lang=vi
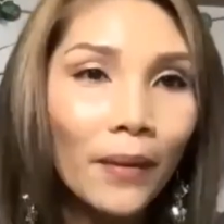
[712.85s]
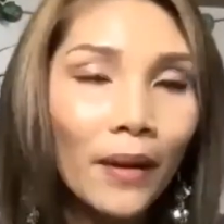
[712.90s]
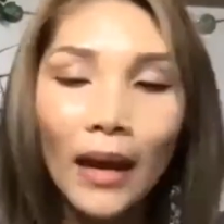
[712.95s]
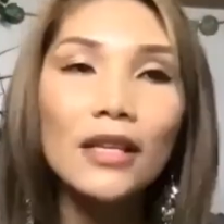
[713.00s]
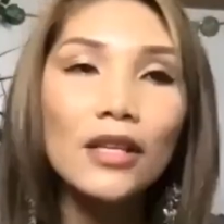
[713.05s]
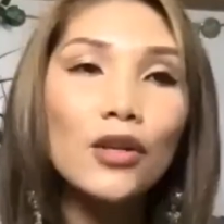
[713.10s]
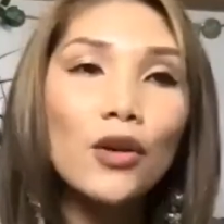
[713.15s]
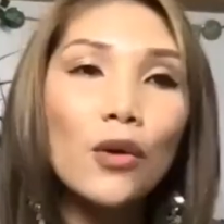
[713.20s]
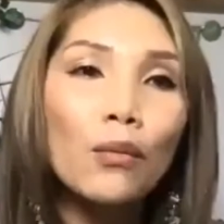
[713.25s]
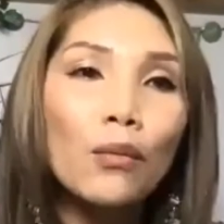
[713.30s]

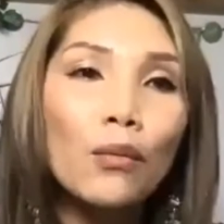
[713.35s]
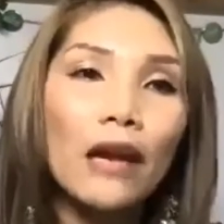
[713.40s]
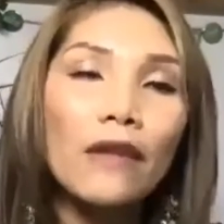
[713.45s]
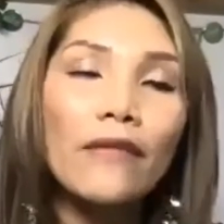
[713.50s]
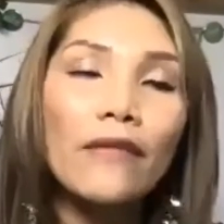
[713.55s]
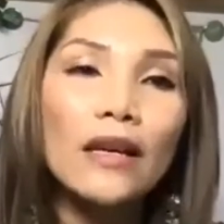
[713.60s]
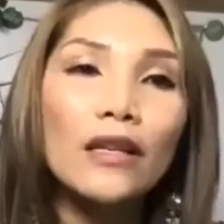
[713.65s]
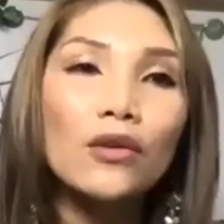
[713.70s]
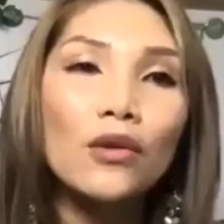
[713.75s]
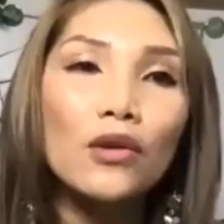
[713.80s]
anh chị dùng
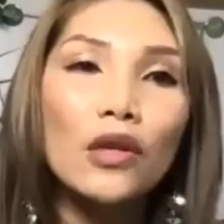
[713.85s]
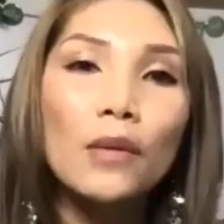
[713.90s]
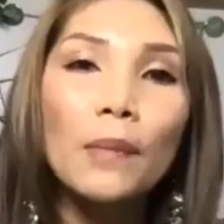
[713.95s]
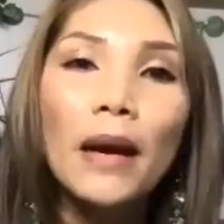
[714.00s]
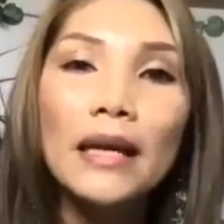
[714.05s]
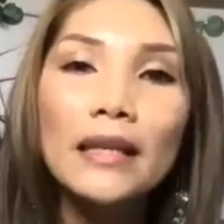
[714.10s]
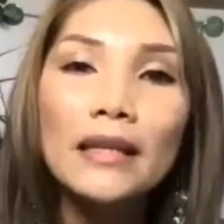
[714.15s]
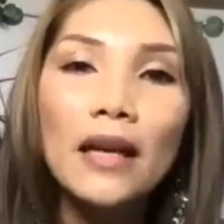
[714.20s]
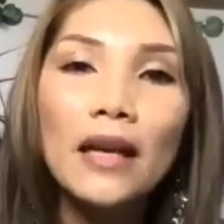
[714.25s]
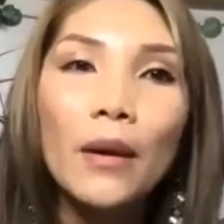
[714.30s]
máy facial
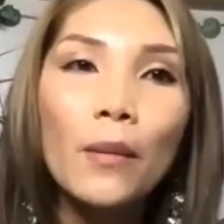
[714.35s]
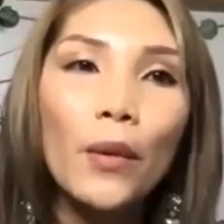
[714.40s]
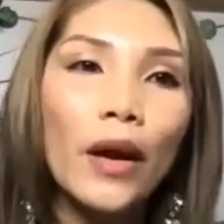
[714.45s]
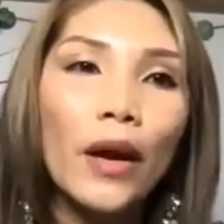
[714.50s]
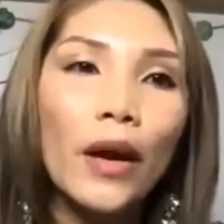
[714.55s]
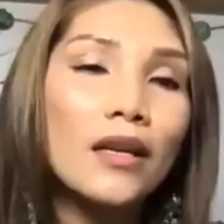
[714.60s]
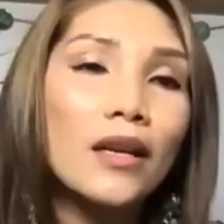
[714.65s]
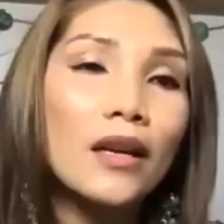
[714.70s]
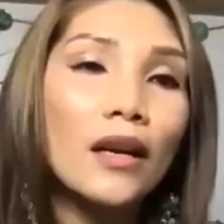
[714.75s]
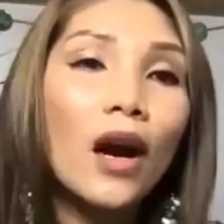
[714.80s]
spa xong
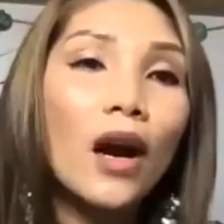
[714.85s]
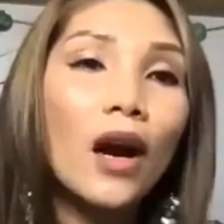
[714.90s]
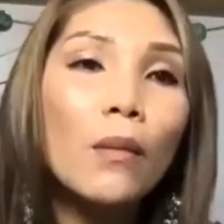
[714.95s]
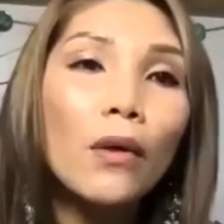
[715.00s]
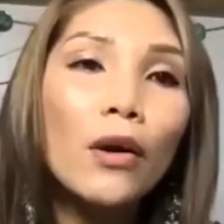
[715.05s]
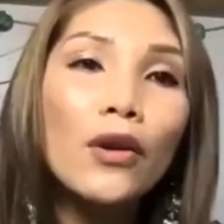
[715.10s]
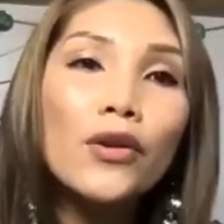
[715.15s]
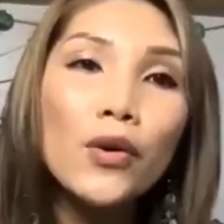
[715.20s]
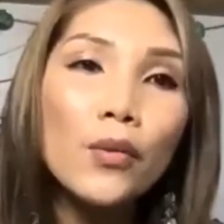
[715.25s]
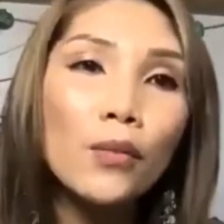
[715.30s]
rồi anh chị
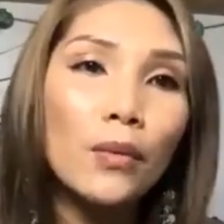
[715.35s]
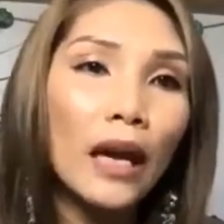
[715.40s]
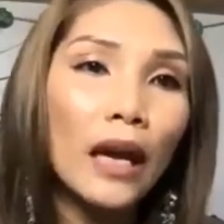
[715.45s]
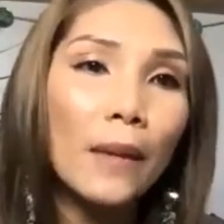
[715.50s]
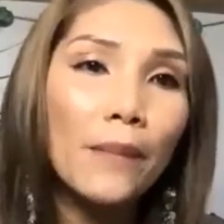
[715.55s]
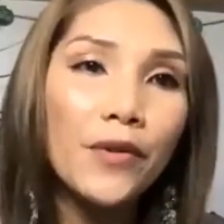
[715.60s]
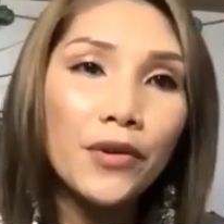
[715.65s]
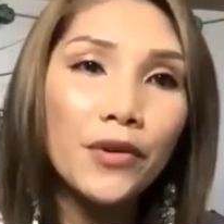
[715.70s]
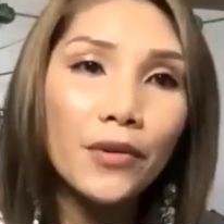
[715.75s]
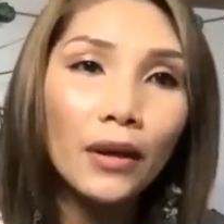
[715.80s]
không có dùng
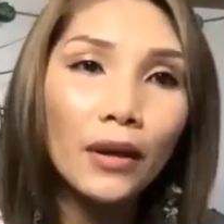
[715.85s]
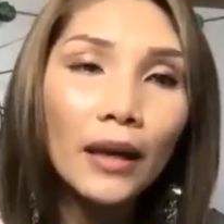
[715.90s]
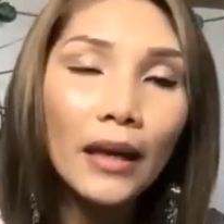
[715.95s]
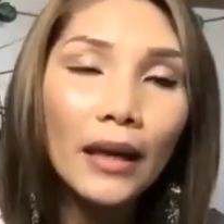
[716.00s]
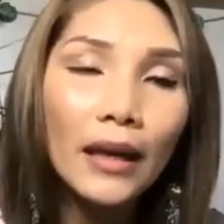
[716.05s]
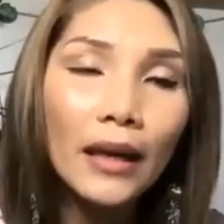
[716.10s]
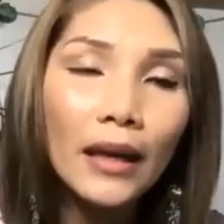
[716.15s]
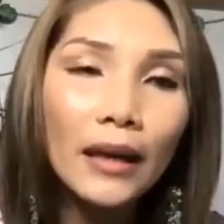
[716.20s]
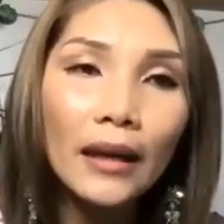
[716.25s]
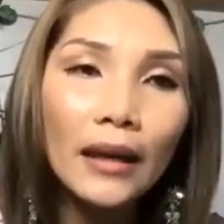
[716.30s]
kem dưỡng
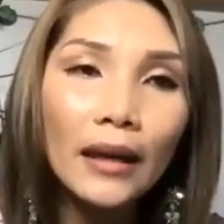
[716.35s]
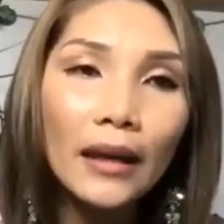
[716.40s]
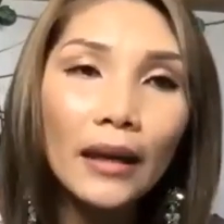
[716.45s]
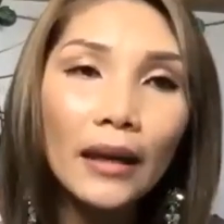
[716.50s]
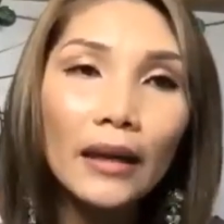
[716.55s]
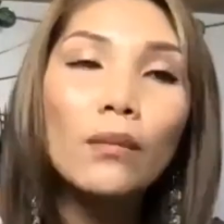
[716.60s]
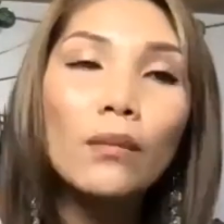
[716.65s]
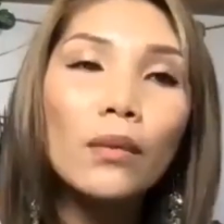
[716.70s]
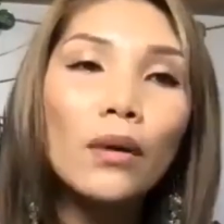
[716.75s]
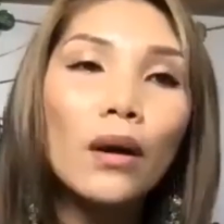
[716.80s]
lên anh
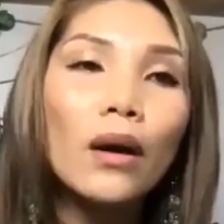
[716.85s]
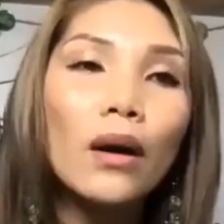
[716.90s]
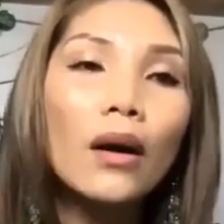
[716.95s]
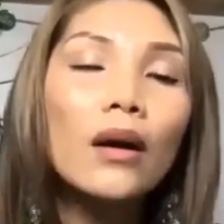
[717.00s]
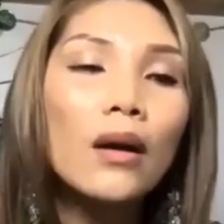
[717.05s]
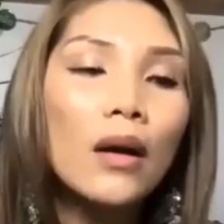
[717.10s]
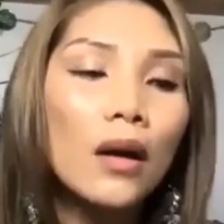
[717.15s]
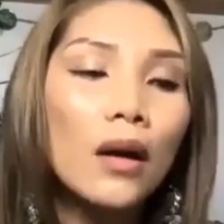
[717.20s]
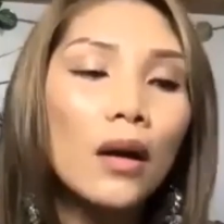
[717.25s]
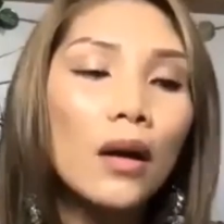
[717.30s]
chị không
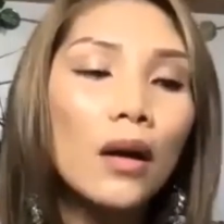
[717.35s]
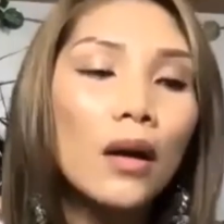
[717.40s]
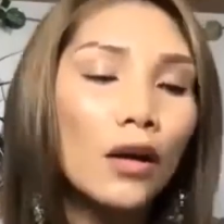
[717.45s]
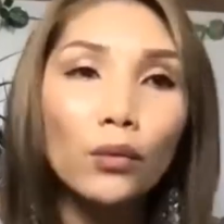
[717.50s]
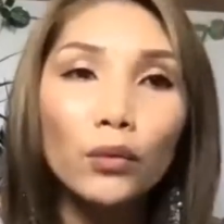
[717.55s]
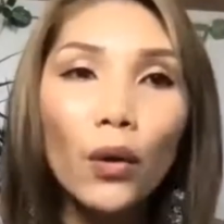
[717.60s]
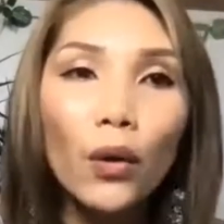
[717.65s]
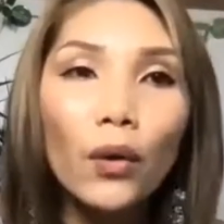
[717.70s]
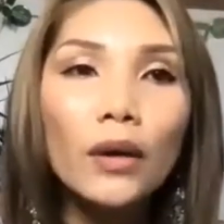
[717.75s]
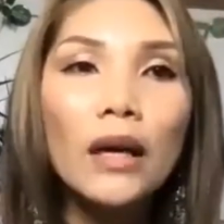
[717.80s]
có
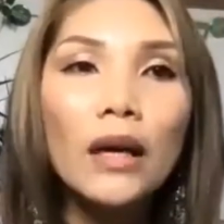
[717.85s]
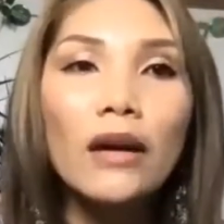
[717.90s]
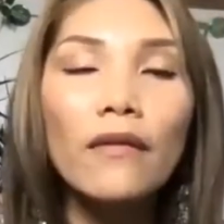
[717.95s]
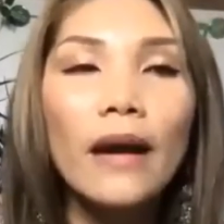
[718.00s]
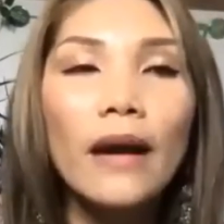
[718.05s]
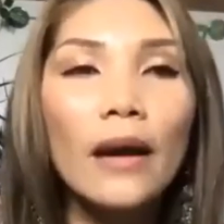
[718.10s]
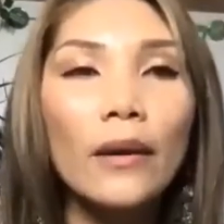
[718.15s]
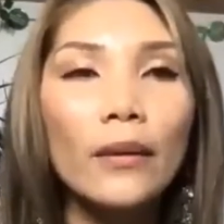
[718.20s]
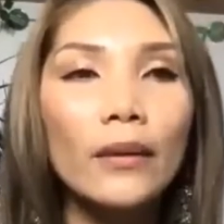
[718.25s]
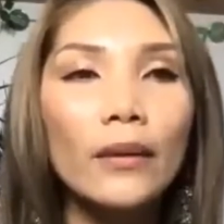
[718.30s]
dùng
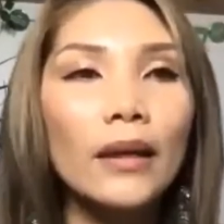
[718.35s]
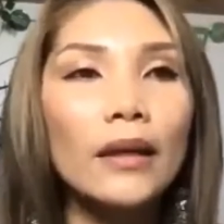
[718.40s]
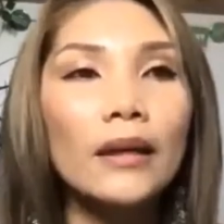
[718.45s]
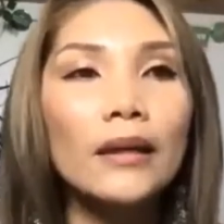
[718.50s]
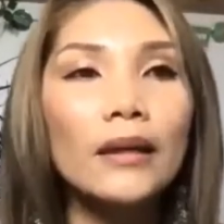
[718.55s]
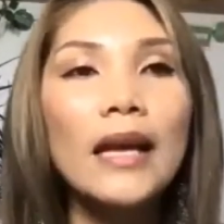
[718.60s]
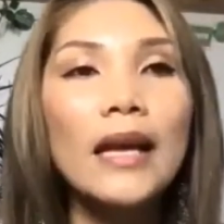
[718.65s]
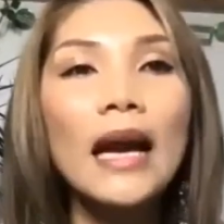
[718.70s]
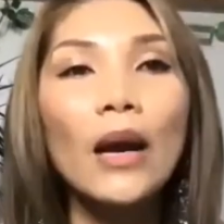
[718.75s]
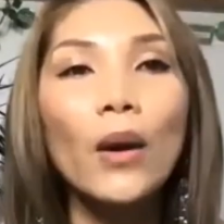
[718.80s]
toner vào thì
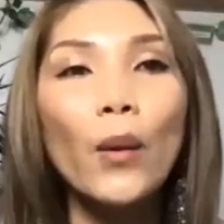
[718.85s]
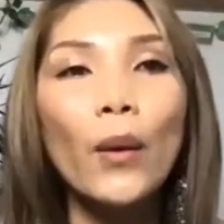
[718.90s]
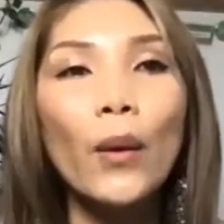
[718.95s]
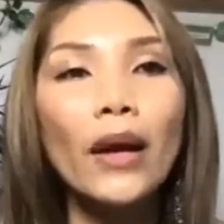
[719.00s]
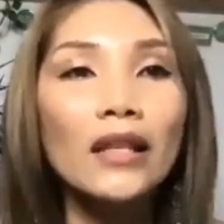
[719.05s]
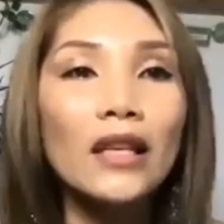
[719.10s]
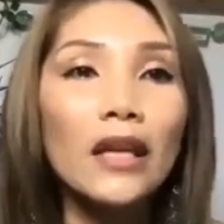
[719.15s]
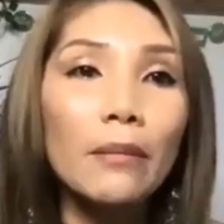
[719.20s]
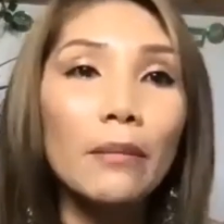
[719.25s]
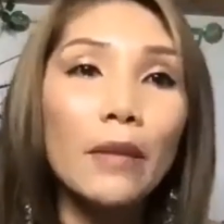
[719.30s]
da của
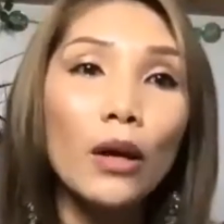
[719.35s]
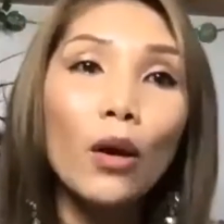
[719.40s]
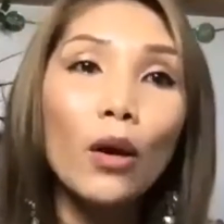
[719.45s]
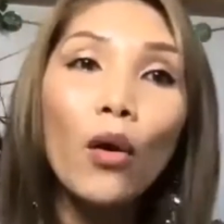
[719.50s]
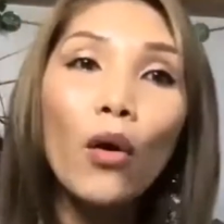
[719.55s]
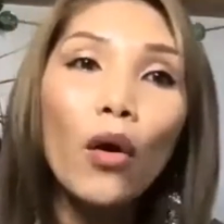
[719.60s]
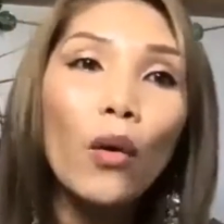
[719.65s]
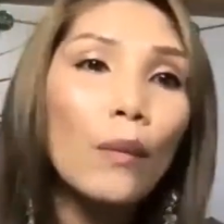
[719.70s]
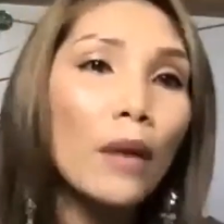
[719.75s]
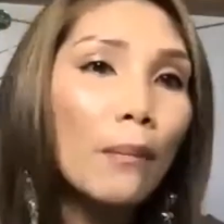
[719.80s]
anh chị bị
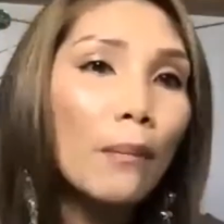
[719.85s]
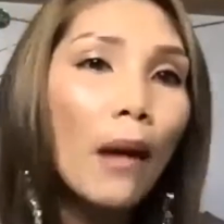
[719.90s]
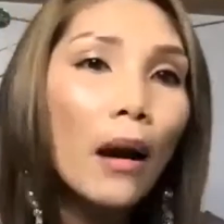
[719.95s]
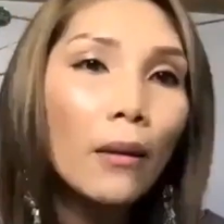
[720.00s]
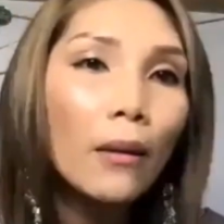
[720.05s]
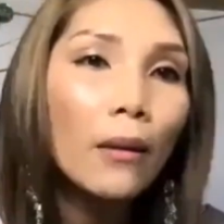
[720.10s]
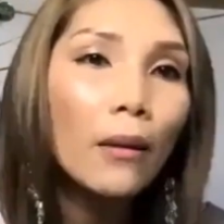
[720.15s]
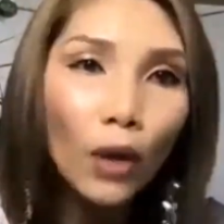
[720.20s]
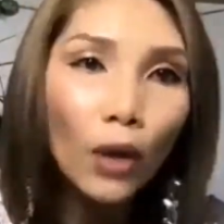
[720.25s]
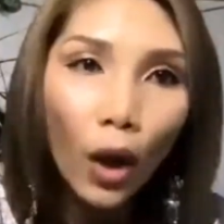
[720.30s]
khô bị
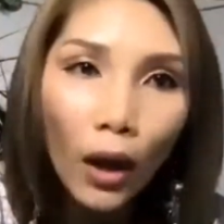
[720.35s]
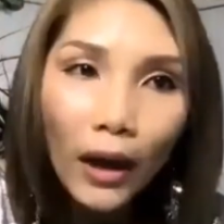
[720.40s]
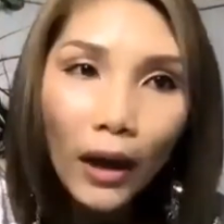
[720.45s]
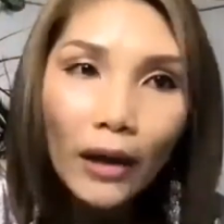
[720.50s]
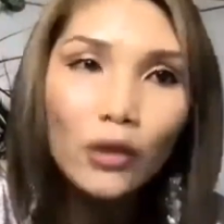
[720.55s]
bong đó